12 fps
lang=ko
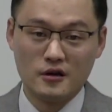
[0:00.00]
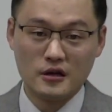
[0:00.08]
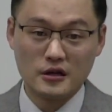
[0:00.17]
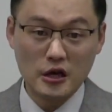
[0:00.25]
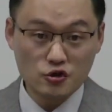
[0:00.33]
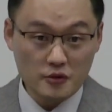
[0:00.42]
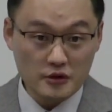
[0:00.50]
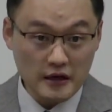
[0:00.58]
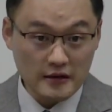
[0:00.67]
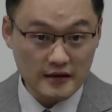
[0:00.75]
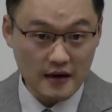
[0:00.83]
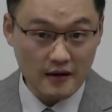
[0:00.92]
예수 믿지
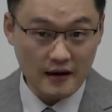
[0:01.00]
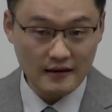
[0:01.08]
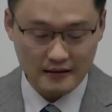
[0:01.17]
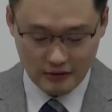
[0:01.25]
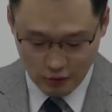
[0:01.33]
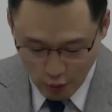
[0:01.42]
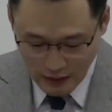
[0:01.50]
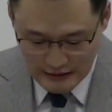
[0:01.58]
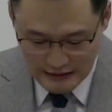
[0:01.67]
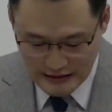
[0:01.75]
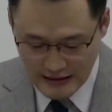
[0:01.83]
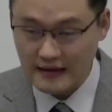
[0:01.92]
않는 사람과
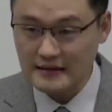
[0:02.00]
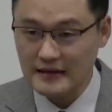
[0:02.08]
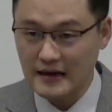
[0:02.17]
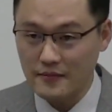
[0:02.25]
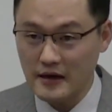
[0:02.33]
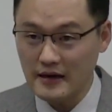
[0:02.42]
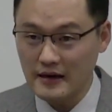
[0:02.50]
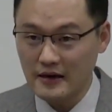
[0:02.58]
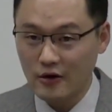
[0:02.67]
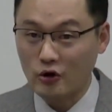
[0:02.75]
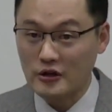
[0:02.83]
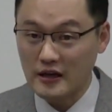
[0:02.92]
똑같이 살아가는 사람이
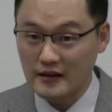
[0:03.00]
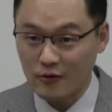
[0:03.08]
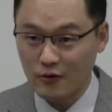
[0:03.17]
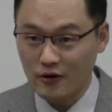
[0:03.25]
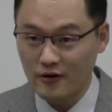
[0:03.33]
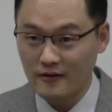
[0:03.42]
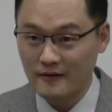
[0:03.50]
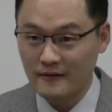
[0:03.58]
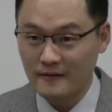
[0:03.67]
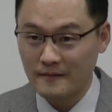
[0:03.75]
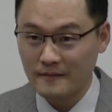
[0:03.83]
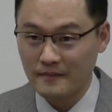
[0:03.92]
어디 있다고요?
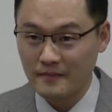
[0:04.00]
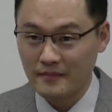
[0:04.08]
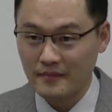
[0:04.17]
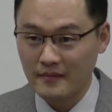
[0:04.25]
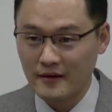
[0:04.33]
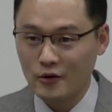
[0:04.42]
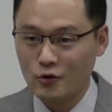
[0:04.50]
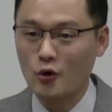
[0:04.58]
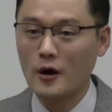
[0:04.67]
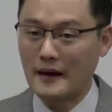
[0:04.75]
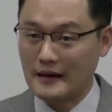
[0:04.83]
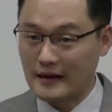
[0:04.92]

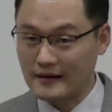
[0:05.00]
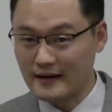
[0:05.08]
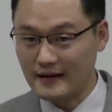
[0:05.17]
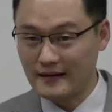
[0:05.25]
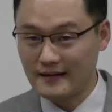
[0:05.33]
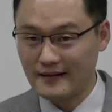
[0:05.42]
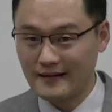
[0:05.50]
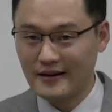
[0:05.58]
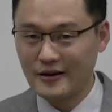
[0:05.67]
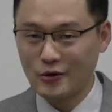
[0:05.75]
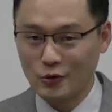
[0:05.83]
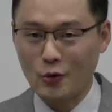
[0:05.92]
교회 밖에 아니라
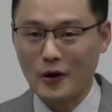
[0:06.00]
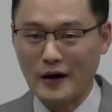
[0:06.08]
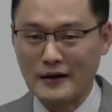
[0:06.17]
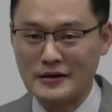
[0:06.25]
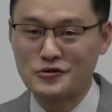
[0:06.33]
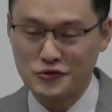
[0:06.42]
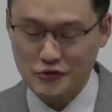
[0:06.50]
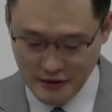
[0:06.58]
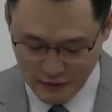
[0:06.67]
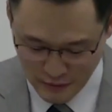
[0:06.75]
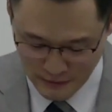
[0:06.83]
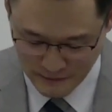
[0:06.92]
교회 안에 있을 수
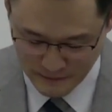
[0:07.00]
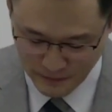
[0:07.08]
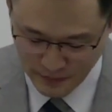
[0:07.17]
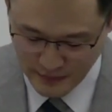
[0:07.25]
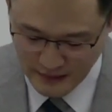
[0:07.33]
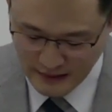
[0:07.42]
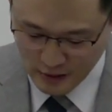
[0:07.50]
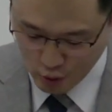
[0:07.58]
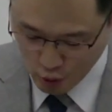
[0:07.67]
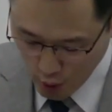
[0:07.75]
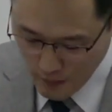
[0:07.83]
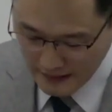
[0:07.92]
있다고요. 또
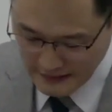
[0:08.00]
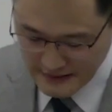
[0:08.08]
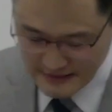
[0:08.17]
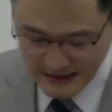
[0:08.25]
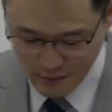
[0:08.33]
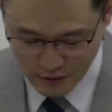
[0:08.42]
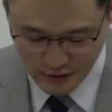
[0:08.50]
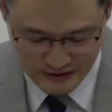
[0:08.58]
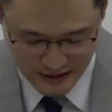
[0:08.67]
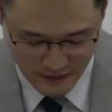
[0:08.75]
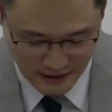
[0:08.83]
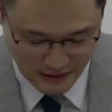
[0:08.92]
돌밭 같은 사람은 어떤
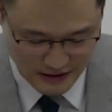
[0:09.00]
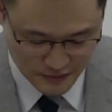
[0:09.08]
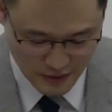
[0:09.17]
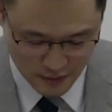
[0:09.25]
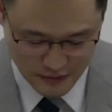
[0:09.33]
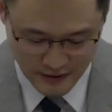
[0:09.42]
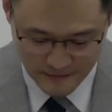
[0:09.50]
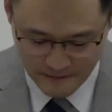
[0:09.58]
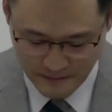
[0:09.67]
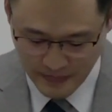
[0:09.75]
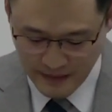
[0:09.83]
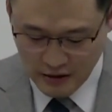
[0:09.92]
사람입까 20절 보세요.
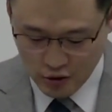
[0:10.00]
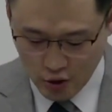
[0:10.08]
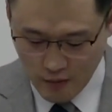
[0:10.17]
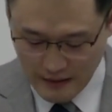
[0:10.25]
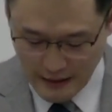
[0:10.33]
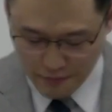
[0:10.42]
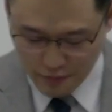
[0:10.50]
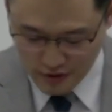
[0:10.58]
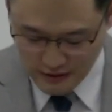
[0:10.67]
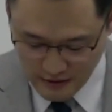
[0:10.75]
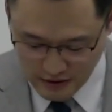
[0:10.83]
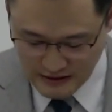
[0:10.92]
돌밭에
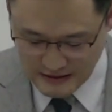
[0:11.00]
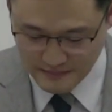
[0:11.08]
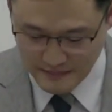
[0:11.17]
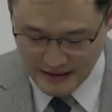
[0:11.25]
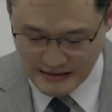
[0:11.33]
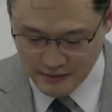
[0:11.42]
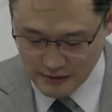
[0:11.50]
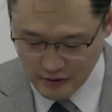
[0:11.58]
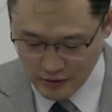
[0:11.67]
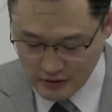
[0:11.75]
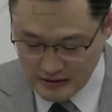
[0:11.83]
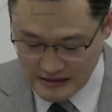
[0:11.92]
뿌렸다는 것은 말씀을
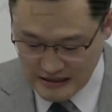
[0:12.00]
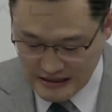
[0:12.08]
듣고 즉시